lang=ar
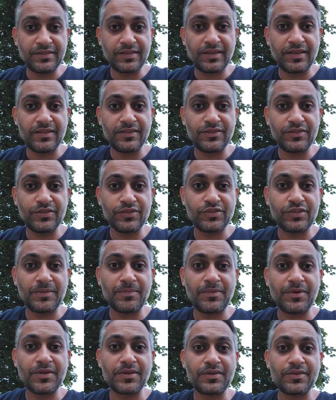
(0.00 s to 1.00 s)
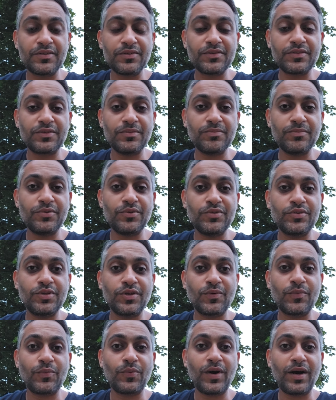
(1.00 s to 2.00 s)
كان يعتبر
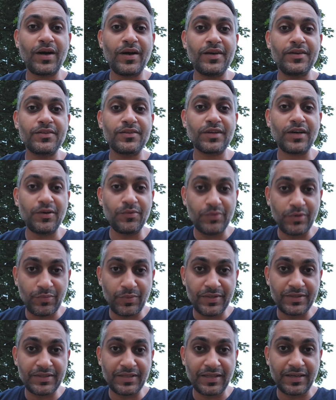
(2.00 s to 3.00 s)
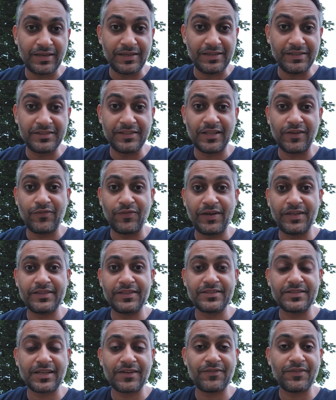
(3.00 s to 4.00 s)
كمبيوتر وايد قوي ال 1 تيرا الحين
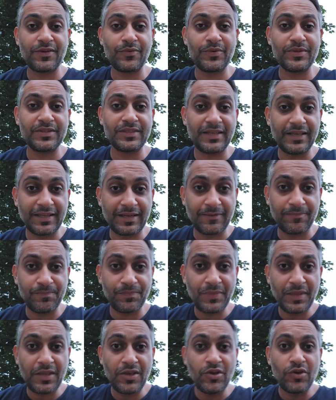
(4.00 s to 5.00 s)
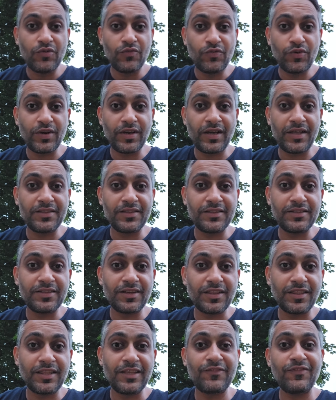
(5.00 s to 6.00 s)
تليفوناتنا صار فيها 1 تيرا فوقها
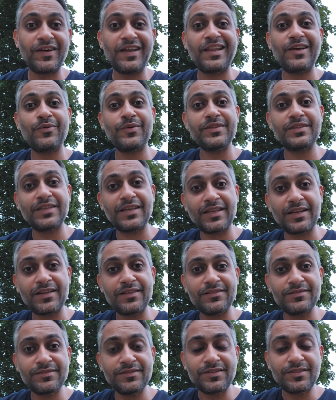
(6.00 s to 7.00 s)
تقدر تضيف عليه 1 تيرا